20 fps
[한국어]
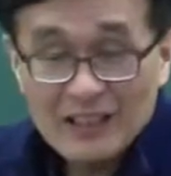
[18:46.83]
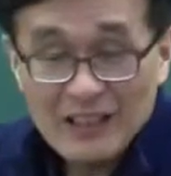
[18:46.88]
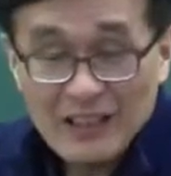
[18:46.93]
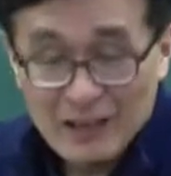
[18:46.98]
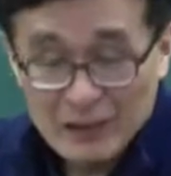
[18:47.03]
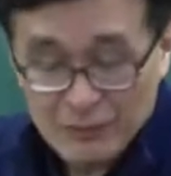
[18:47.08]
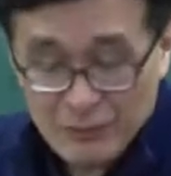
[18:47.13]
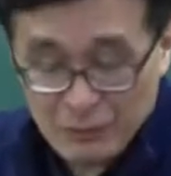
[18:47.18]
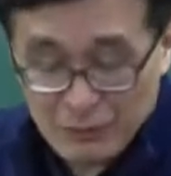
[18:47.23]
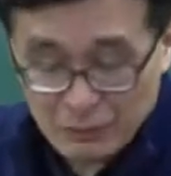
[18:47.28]

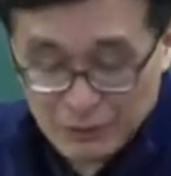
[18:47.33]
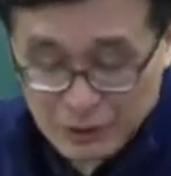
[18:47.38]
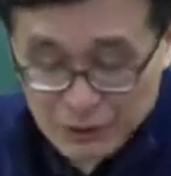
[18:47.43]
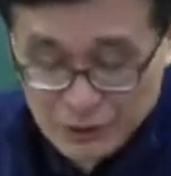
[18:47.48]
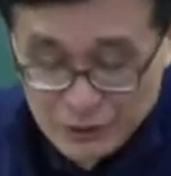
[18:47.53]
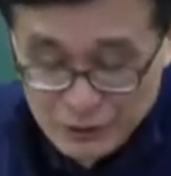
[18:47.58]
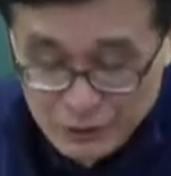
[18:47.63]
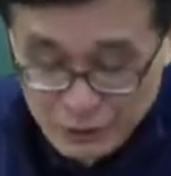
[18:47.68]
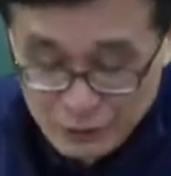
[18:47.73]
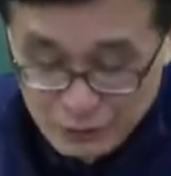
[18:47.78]
거기 뭐뭐
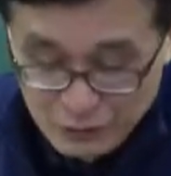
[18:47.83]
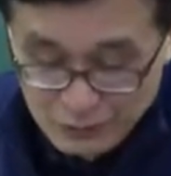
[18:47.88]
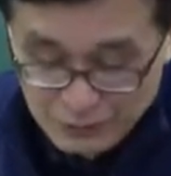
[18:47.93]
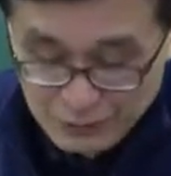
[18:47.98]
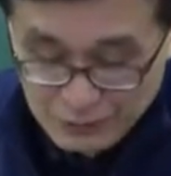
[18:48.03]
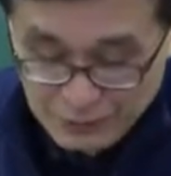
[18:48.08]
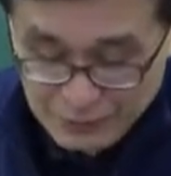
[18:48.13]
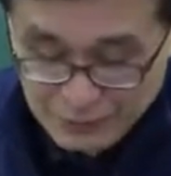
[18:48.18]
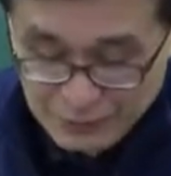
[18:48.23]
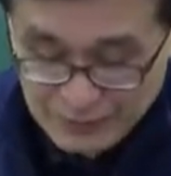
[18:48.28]
신혼
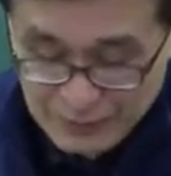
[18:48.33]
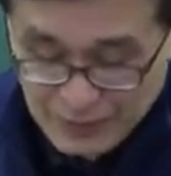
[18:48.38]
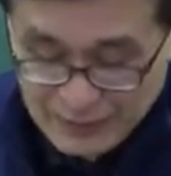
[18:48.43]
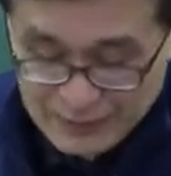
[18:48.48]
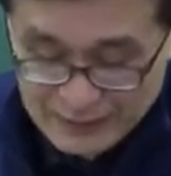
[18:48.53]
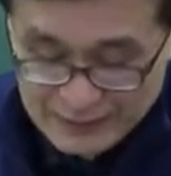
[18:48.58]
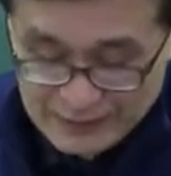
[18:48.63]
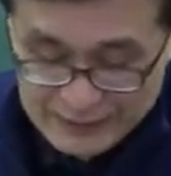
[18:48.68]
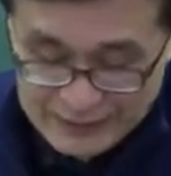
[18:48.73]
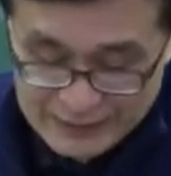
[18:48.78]

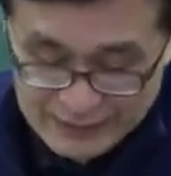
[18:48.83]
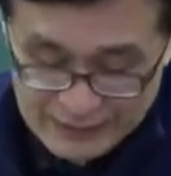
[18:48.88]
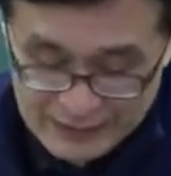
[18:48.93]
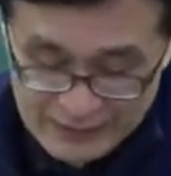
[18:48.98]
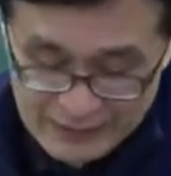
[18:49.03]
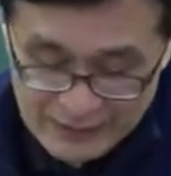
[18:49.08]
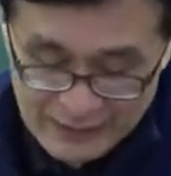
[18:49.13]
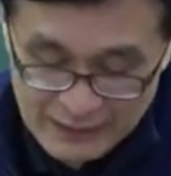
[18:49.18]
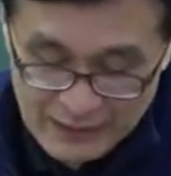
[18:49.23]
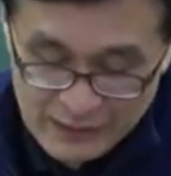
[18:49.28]

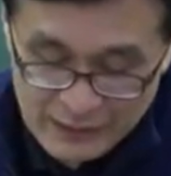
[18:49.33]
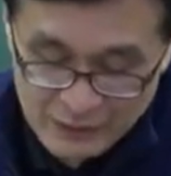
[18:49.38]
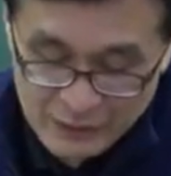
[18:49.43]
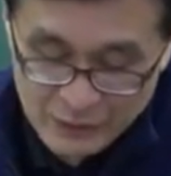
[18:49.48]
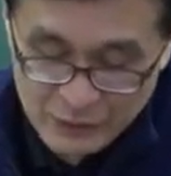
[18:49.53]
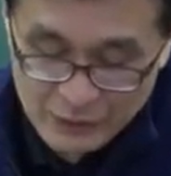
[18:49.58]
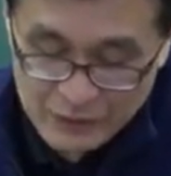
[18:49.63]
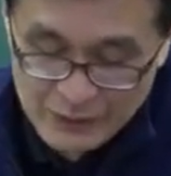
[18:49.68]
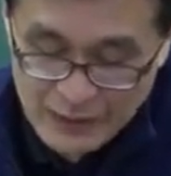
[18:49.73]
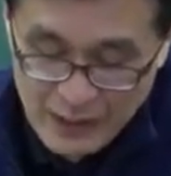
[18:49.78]
부부라든지
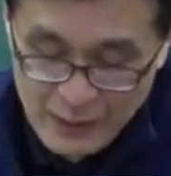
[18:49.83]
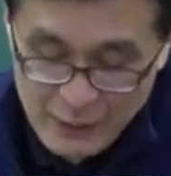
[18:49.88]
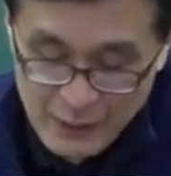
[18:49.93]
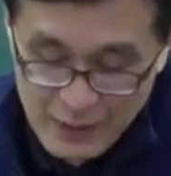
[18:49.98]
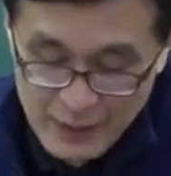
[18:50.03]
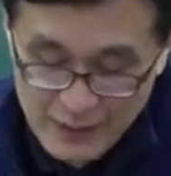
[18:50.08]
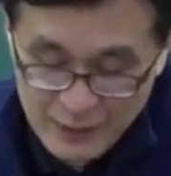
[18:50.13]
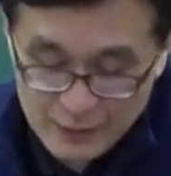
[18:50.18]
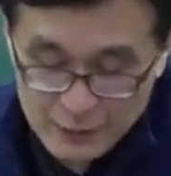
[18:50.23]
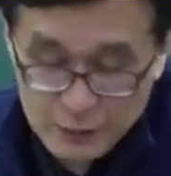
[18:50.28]
또
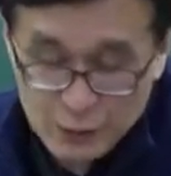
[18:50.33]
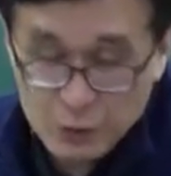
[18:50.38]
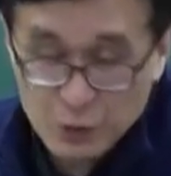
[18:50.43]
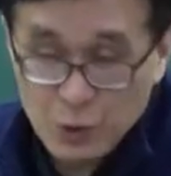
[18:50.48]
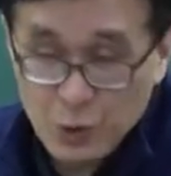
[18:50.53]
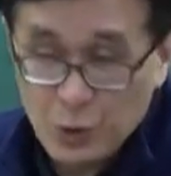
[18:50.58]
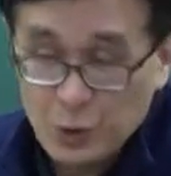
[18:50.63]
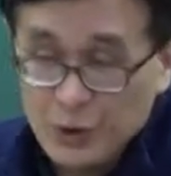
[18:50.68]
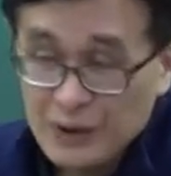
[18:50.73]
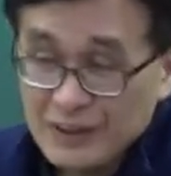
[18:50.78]
사회
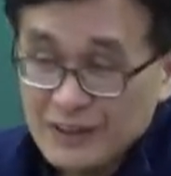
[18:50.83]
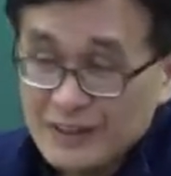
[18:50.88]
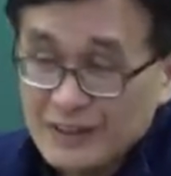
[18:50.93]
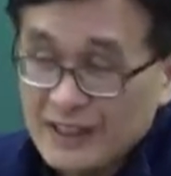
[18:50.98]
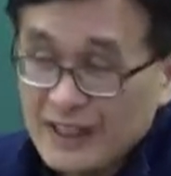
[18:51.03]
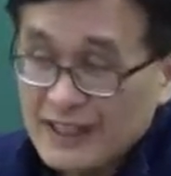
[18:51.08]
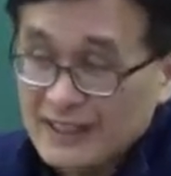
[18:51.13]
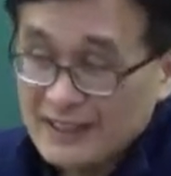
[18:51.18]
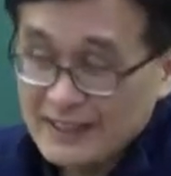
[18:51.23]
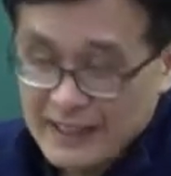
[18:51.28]

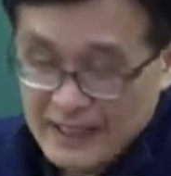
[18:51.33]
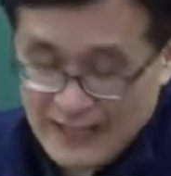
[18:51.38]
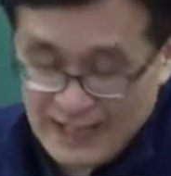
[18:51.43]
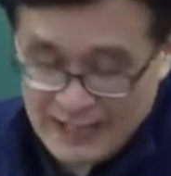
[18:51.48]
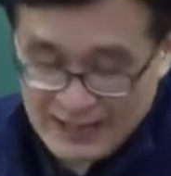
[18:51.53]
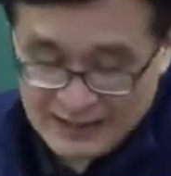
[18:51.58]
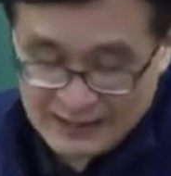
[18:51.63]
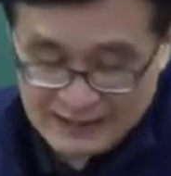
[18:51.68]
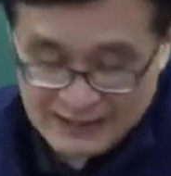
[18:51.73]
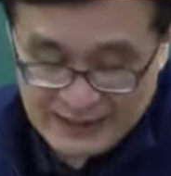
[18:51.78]
초년생,
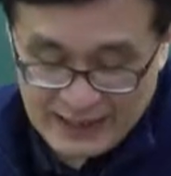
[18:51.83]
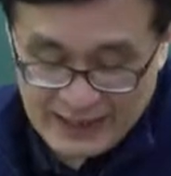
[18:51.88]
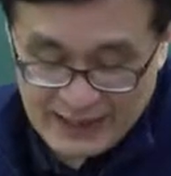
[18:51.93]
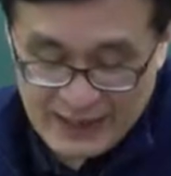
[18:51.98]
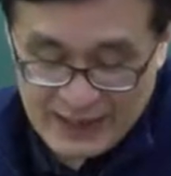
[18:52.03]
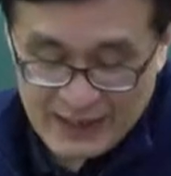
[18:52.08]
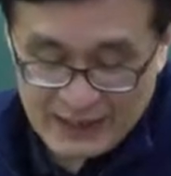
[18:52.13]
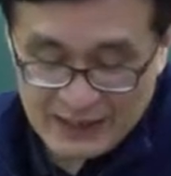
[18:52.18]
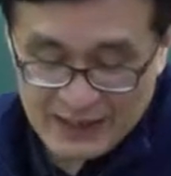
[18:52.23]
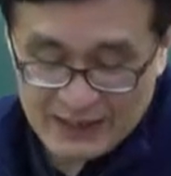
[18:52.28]
대학생
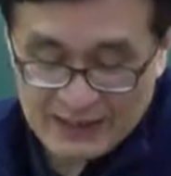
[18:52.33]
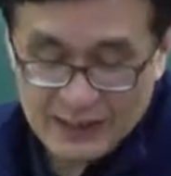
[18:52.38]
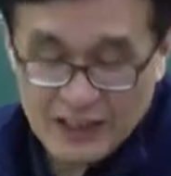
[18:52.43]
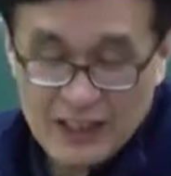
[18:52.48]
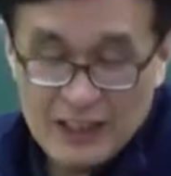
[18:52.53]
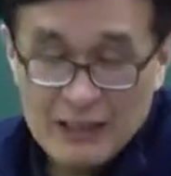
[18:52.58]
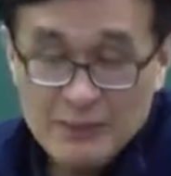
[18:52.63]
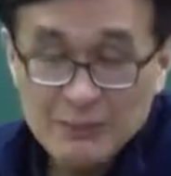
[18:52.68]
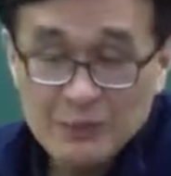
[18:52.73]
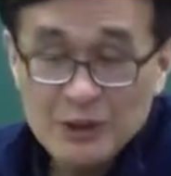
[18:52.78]

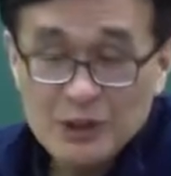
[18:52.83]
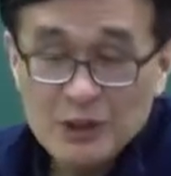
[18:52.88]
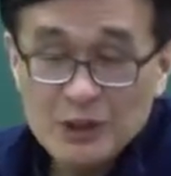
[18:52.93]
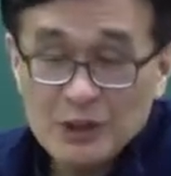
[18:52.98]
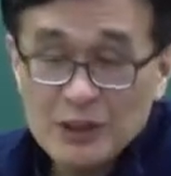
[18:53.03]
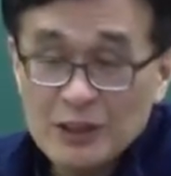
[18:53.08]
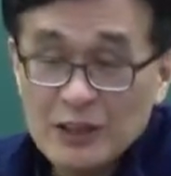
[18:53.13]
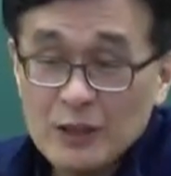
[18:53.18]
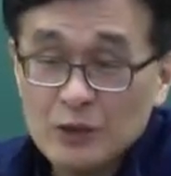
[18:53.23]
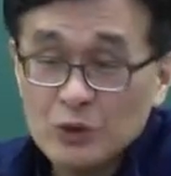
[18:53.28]
젊은
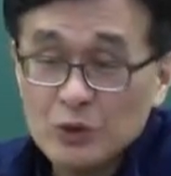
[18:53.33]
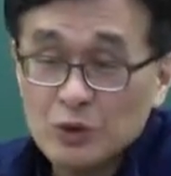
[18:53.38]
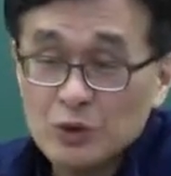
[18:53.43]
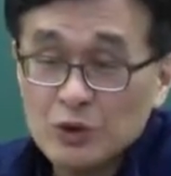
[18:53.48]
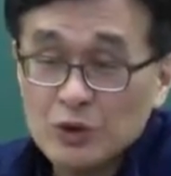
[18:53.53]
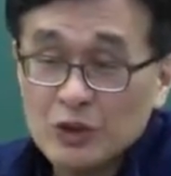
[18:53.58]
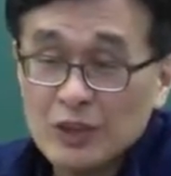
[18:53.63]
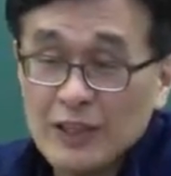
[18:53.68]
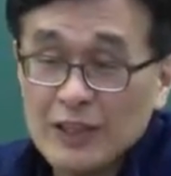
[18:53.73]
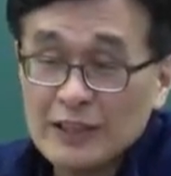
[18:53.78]
층의
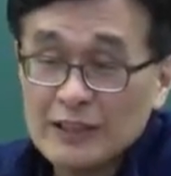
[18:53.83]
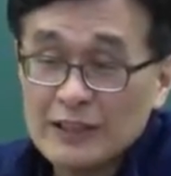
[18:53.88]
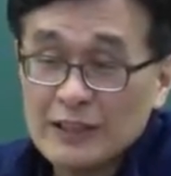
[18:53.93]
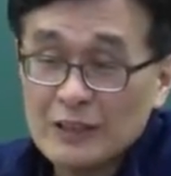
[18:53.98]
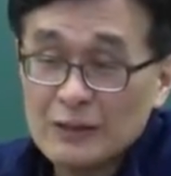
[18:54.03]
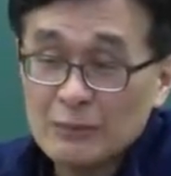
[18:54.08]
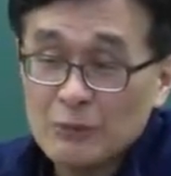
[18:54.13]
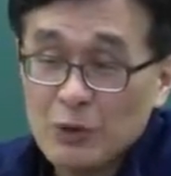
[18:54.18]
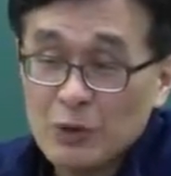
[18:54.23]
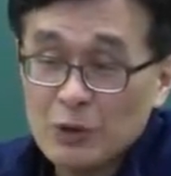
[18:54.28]
주거
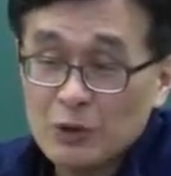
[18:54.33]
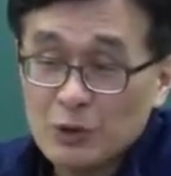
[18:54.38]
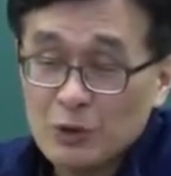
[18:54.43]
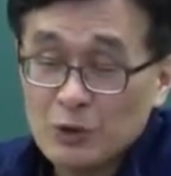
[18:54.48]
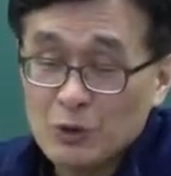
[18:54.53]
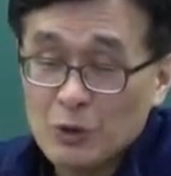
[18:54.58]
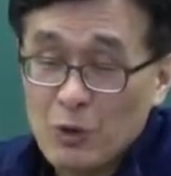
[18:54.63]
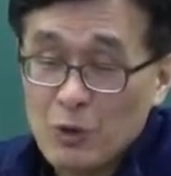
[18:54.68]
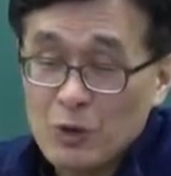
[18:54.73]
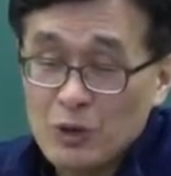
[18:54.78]
안정을
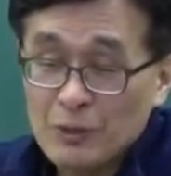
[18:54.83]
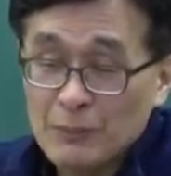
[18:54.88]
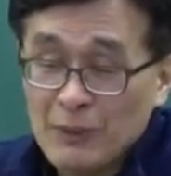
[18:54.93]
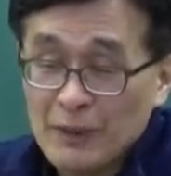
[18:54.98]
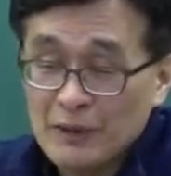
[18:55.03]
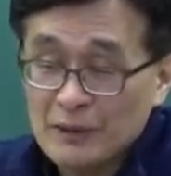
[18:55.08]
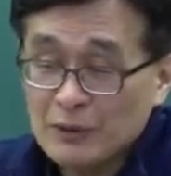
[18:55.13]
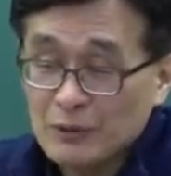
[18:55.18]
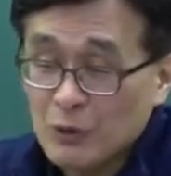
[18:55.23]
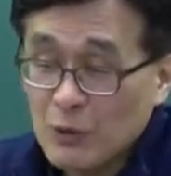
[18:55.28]
목적으로
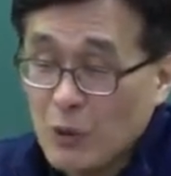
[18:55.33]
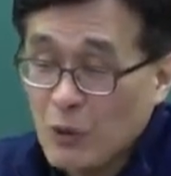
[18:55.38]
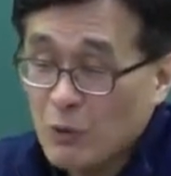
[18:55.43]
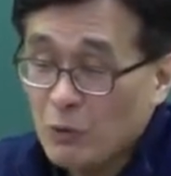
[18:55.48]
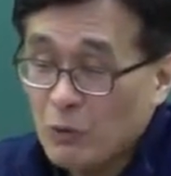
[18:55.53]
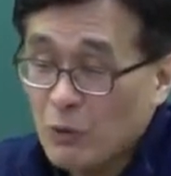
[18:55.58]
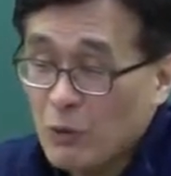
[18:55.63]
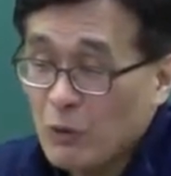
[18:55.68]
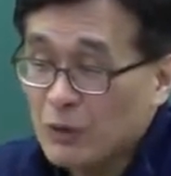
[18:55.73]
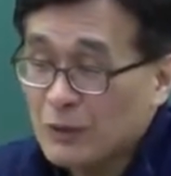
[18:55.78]
공급하는
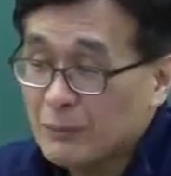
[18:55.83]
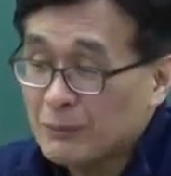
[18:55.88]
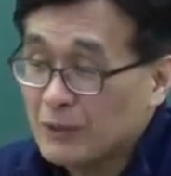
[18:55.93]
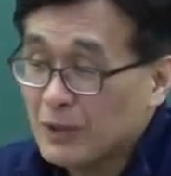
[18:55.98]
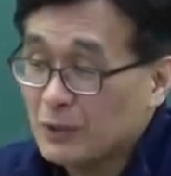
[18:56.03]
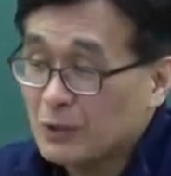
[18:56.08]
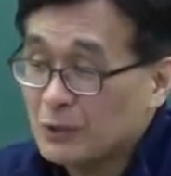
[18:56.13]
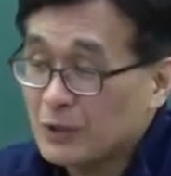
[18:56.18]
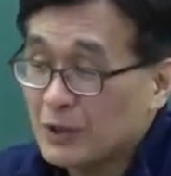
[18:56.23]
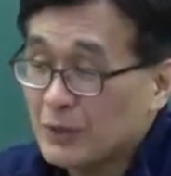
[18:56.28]

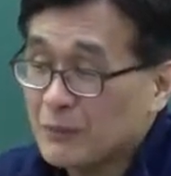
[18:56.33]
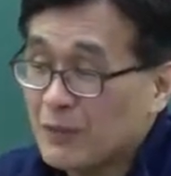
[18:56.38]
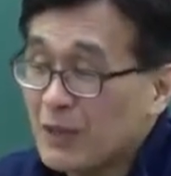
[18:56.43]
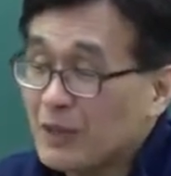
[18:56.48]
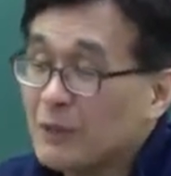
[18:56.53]
공공임대주택입니다.